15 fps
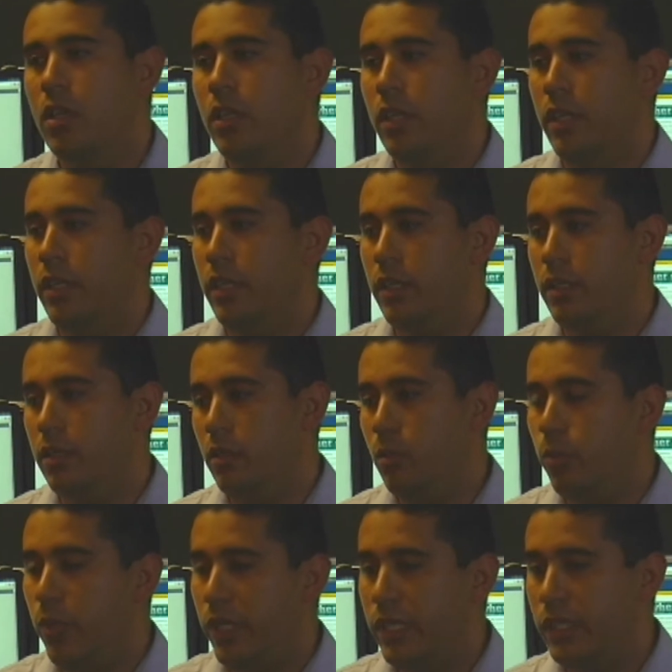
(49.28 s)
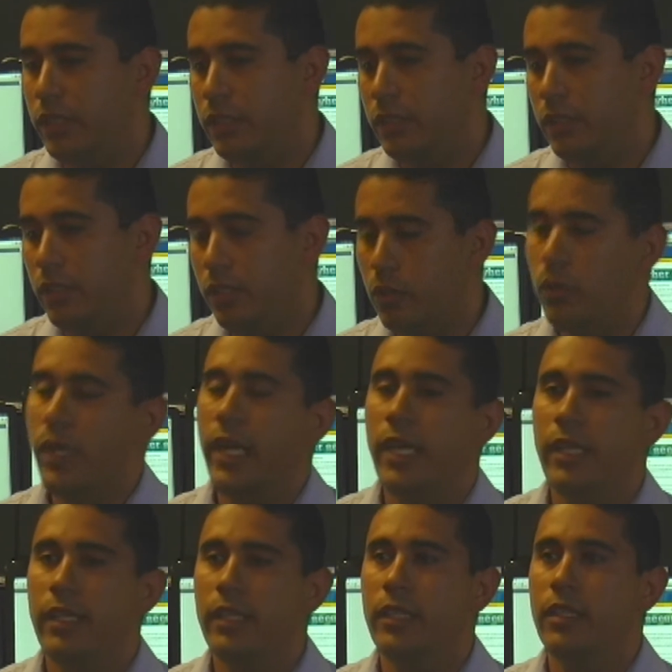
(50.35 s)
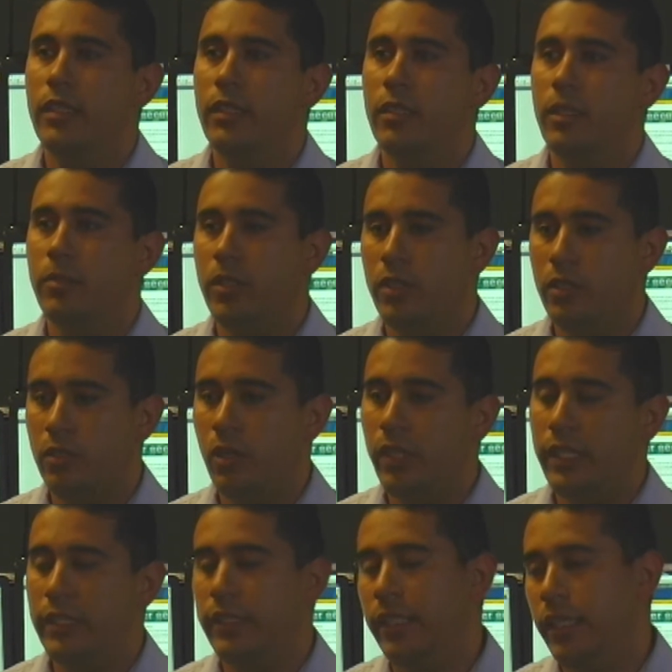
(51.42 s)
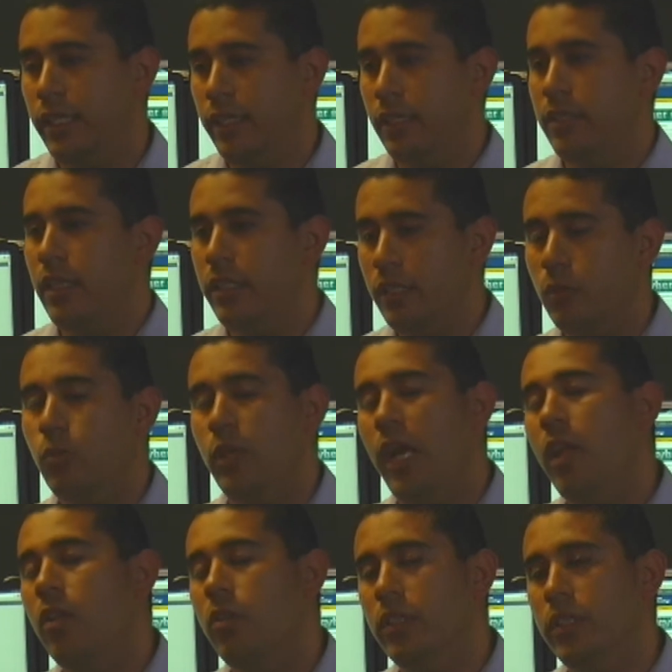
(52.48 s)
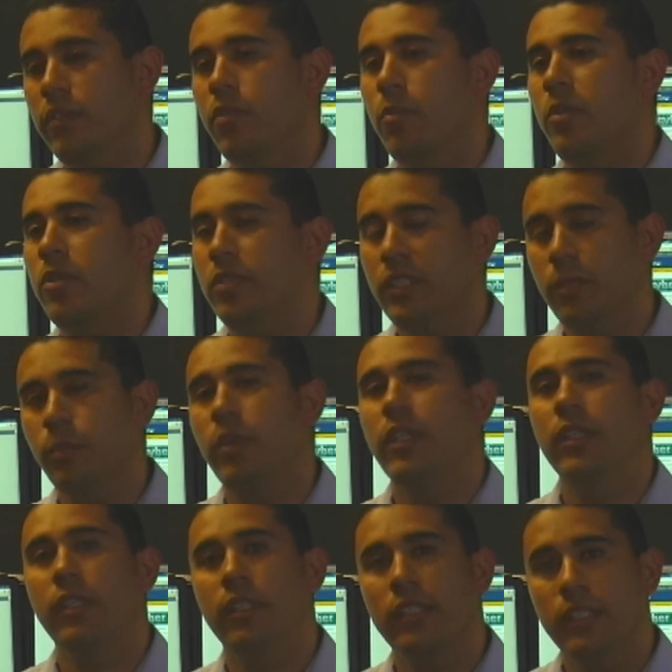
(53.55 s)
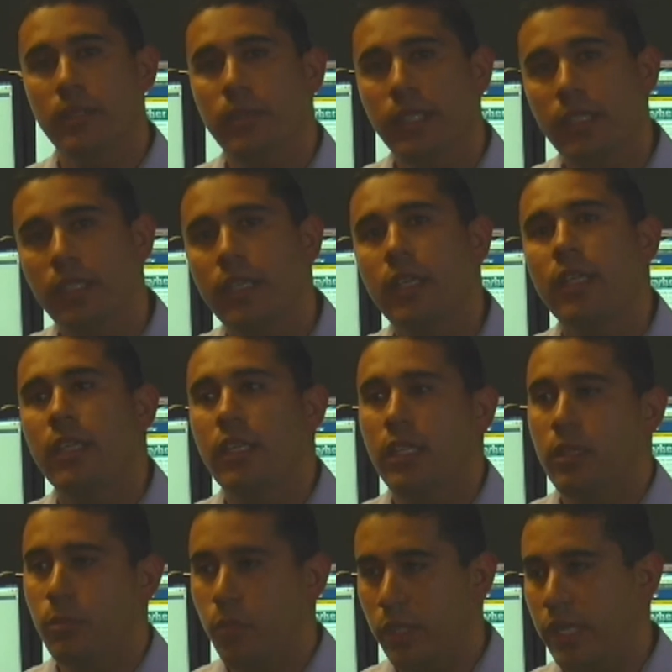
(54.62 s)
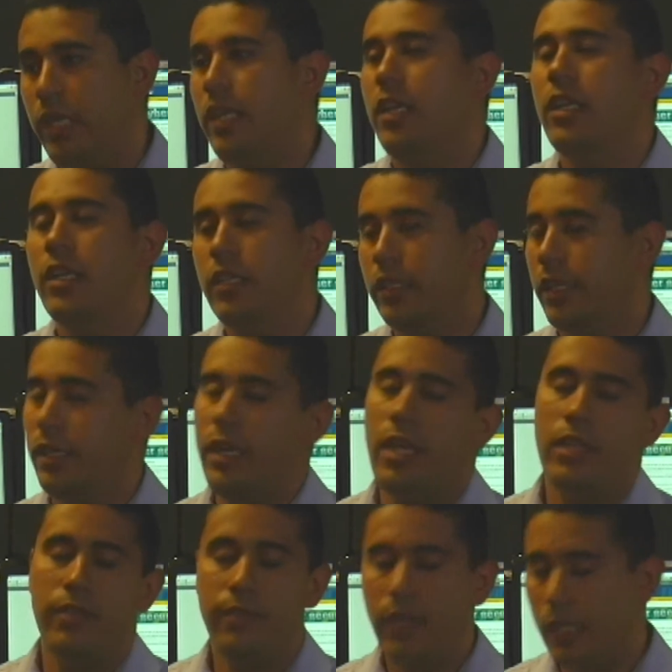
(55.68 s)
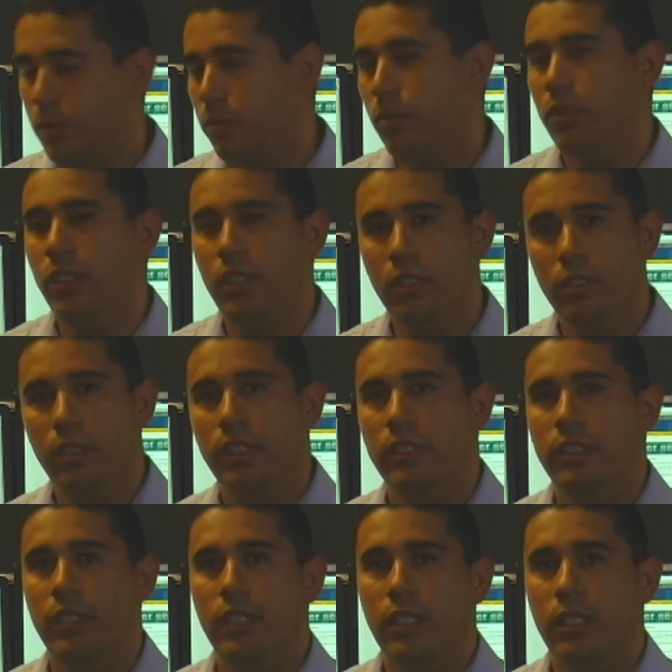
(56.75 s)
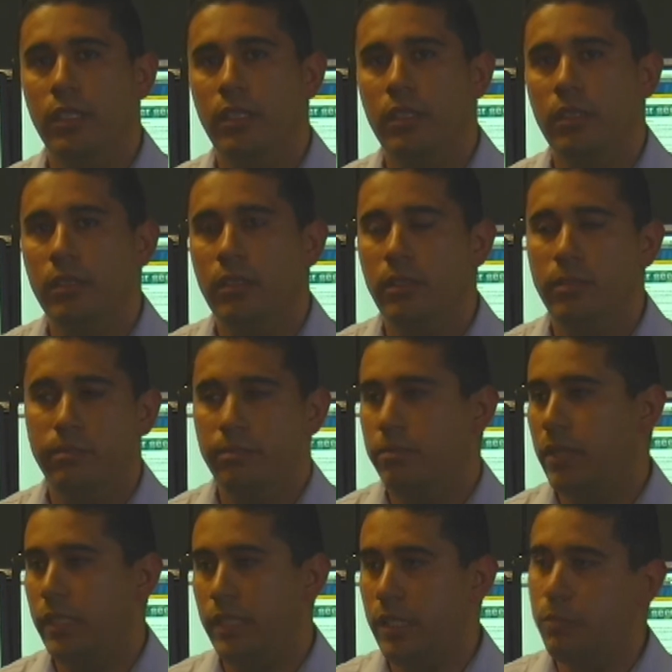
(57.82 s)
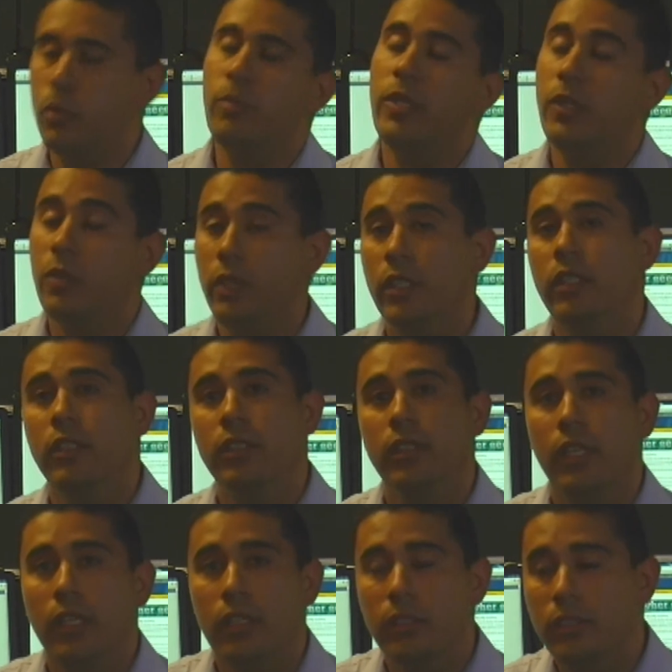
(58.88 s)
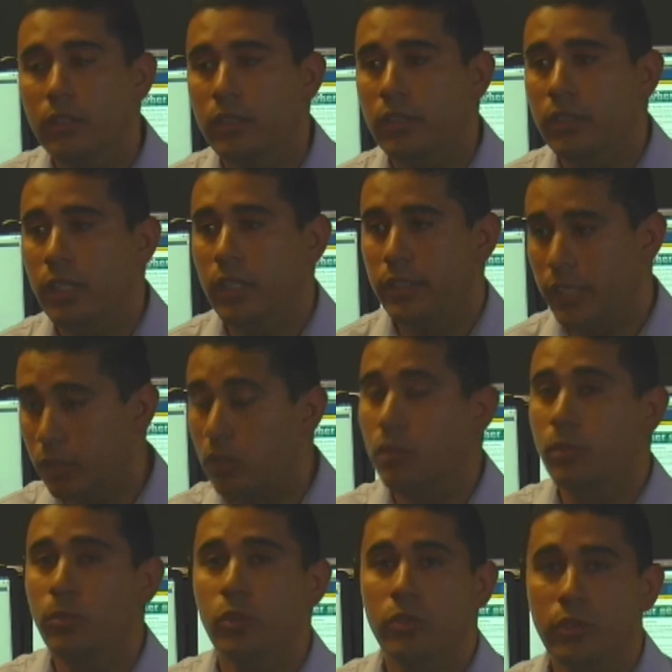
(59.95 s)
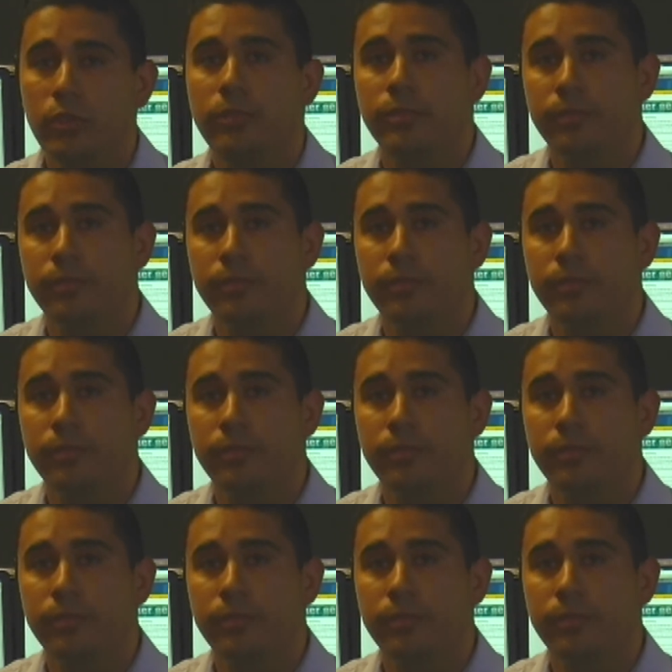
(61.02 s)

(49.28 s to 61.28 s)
eh, lo pueden recoger y aunque esté asegurado, esa información se puede recibir y poner en el internet, en Facebook y este, hacer público hacia todo el mundo.